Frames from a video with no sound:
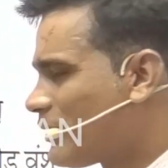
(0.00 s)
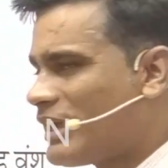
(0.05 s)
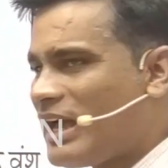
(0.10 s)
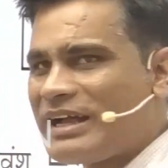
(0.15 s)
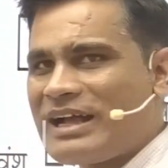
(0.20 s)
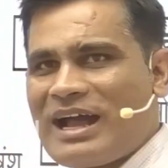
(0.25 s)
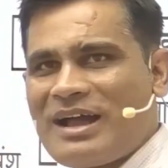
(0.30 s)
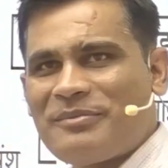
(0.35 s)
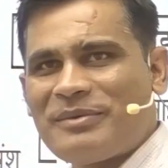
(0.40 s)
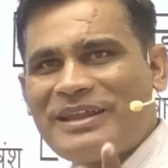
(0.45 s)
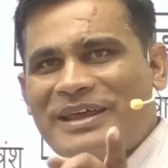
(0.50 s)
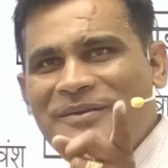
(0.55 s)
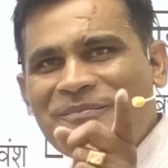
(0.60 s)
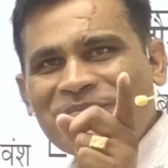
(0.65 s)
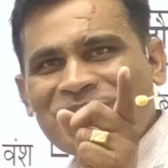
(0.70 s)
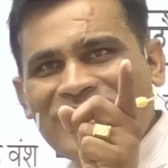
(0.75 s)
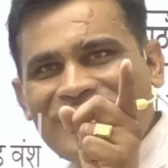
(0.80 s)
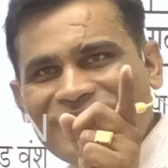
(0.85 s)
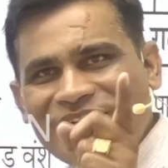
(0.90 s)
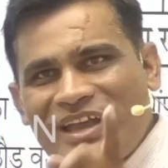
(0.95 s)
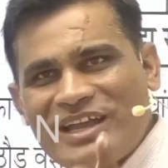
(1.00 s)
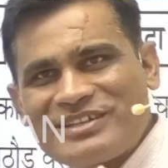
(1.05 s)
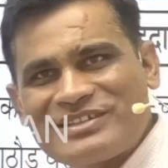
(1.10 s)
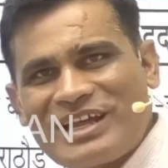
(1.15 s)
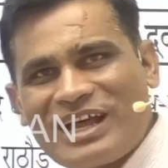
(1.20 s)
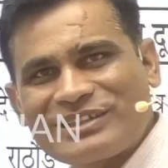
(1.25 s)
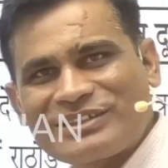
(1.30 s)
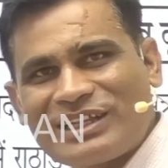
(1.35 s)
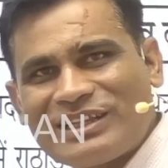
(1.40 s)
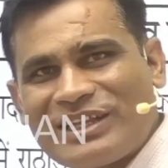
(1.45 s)
कहा मैंने ये
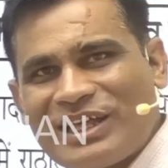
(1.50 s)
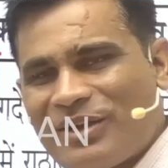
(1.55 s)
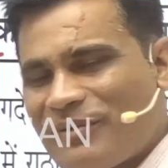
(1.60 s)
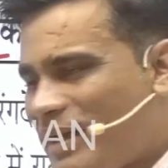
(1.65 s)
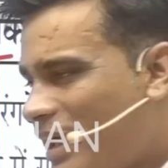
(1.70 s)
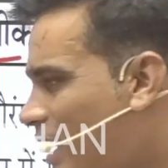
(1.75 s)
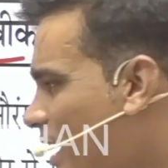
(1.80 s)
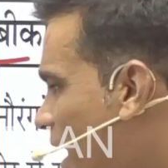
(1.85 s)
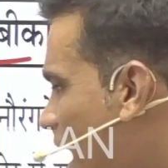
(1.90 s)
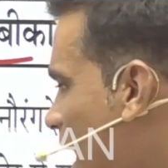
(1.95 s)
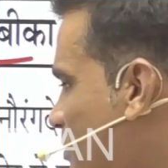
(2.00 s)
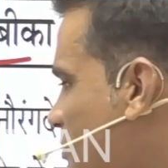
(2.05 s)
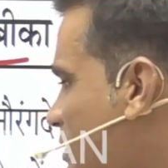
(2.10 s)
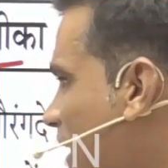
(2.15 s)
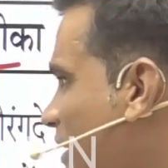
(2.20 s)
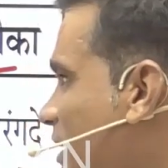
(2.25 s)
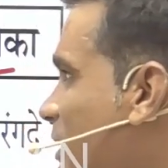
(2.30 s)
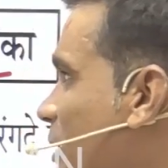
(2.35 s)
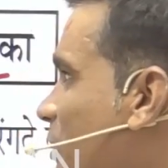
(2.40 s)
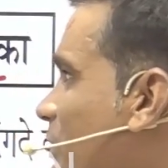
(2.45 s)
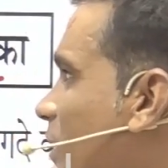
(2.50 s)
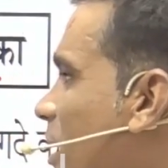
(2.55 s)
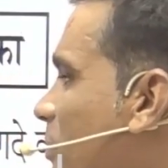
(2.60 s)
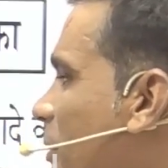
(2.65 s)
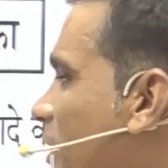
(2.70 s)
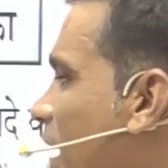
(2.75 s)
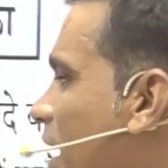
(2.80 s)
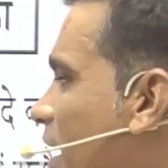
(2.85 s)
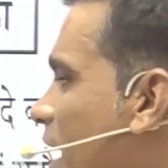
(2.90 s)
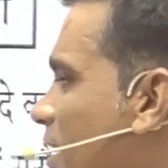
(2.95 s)
सातल देव है अब सातल देव क्या
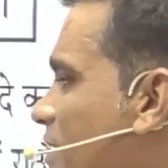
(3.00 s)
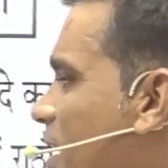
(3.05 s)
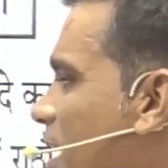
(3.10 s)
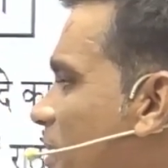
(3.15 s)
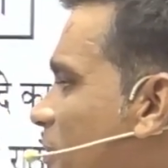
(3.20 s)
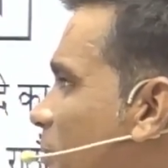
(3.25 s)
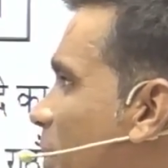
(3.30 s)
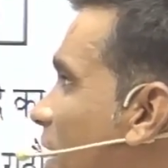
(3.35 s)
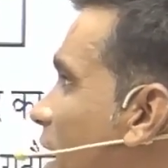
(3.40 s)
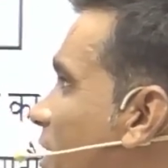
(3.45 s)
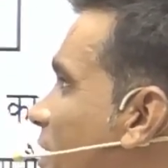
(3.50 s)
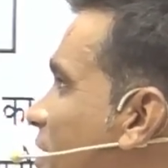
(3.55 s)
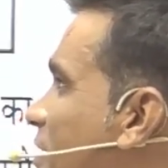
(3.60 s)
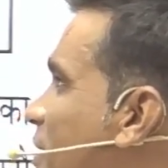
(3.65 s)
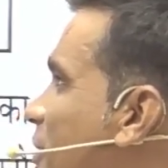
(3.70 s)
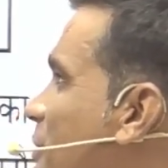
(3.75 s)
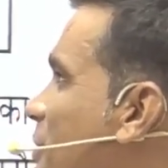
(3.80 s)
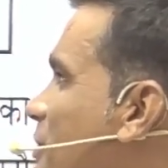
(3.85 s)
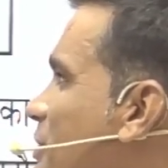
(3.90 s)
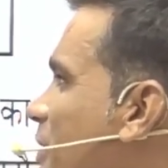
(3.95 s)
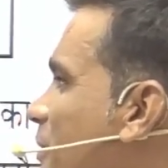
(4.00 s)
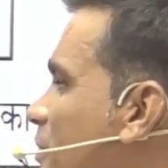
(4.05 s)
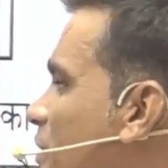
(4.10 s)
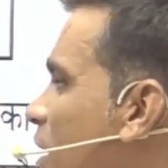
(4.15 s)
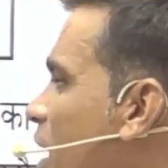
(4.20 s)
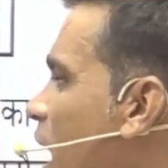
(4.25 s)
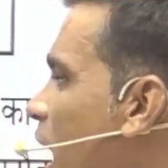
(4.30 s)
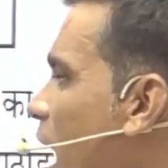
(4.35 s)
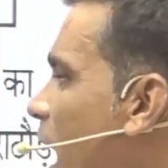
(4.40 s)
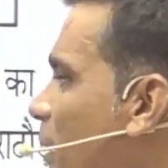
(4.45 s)
बना राजा बना दीजिए गुरु जी
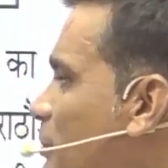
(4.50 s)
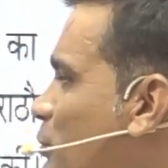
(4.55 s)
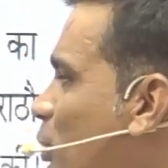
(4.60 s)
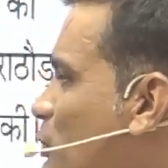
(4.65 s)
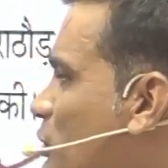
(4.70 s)
अब दो तीन